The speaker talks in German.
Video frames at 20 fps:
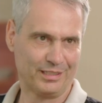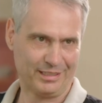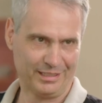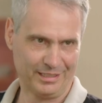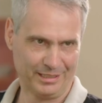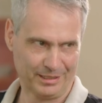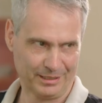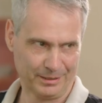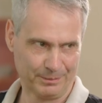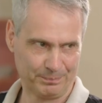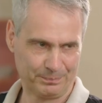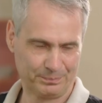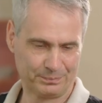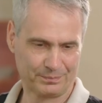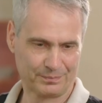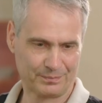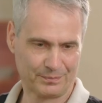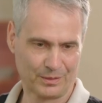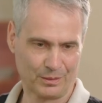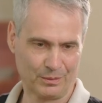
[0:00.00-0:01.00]
die,
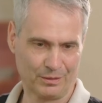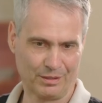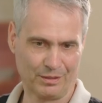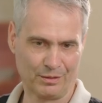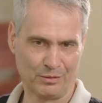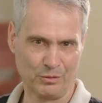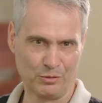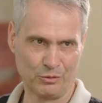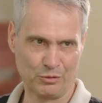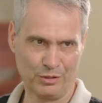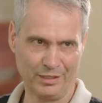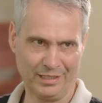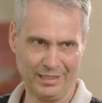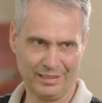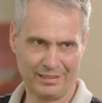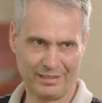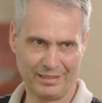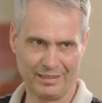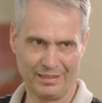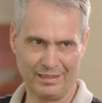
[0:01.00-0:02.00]
durch das Social
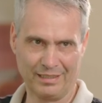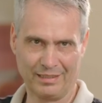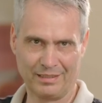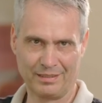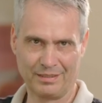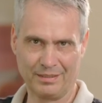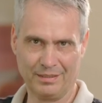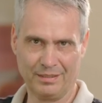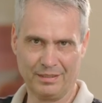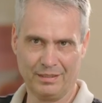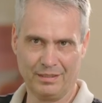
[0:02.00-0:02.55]
Intranet